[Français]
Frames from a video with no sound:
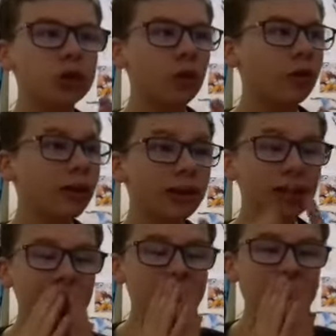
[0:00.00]
Il est tout
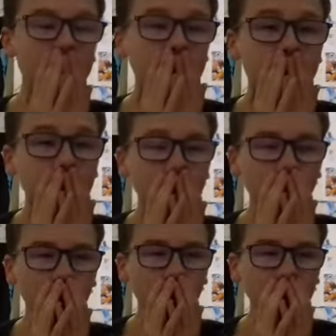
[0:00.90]
seul contre eux.
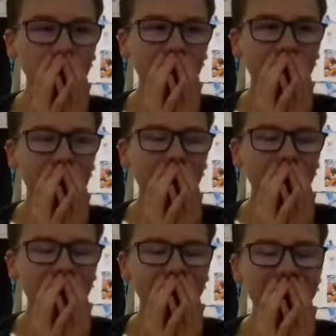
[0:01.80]
Et là, il dit
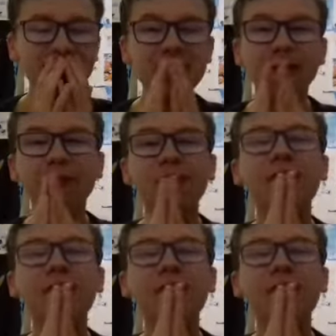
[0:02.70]
la fameuse